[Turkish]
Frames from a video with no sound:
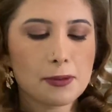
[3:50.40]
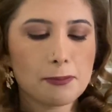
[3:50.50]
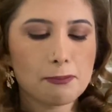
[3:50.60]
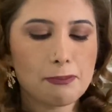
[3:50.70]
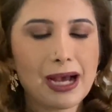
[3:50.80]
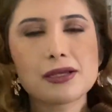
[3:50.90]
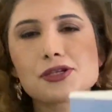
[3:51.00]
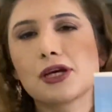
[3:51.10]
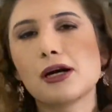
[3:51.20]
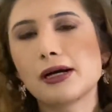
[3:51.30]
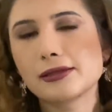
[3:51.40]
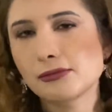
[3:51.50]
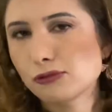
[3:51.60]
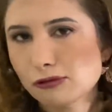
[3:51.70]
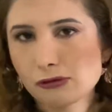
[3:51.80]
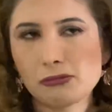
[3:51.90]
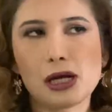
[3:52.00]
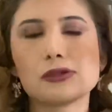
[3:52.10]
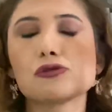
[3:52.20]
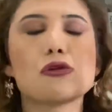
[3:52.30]
Ben şahane buldum.
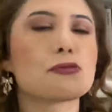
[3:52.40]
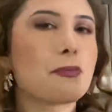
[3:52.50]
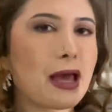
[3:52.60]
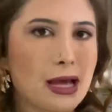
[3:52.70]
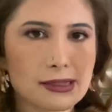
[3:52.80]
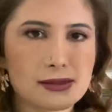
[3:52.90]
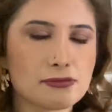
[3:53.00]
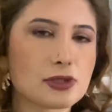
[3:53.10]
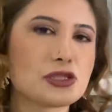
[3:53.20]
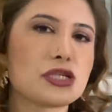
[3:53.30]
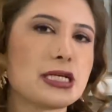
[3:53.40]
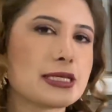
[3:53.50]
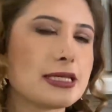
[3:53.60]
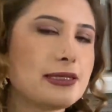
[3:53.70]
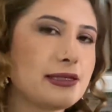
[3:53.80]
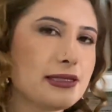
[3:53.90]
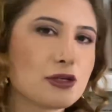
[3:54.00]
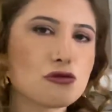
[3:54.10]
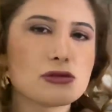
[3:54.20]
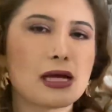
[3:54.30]
Ben çok beğendim. Çirkinliği,
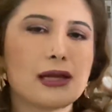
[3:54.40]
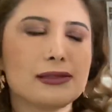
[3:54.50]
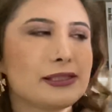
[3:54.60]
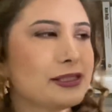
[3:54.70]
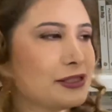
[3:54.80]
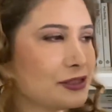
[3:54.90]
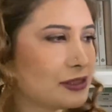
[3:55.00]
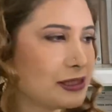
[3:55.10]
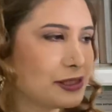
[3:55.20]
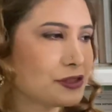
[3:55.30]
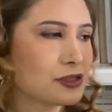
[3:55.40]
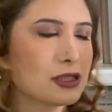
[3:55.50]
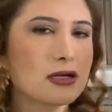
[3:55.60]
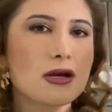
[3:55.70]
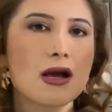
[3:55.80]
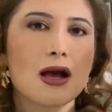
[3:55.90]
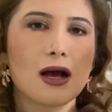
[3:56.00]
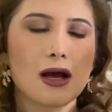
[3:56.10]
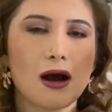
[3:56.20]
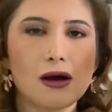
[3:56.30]
güzelliği, işleyişi
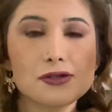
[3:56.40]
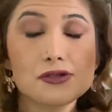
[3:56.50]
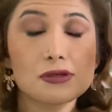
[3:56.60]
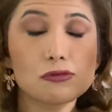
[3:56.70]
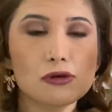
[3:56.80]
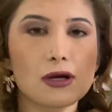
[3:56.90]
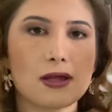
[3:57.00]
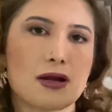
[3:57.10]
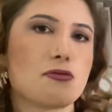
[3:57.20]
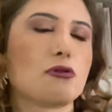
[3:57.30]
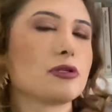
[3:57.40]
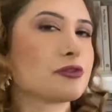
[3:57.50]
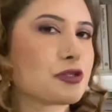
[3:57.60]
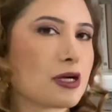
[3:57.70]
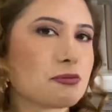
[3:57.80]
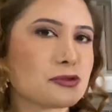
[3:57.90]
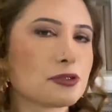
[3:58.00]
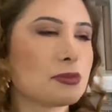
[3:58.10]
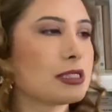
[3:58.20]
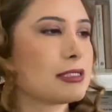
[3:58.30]
e, anca bu kadar böyle
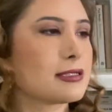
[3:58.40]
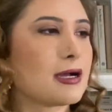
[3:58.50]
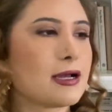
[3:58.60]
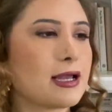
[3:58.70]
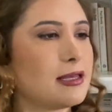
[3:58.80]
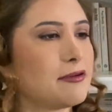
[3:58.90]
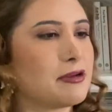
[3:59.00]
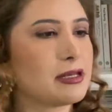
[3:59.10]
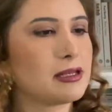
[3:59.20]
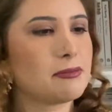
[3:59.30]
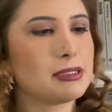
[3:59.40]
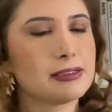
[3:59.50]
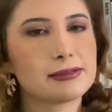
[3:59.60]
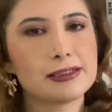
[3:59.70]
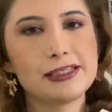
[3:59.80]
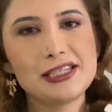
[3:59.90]
çarpıcı bir hikayeyle verilebilirdi.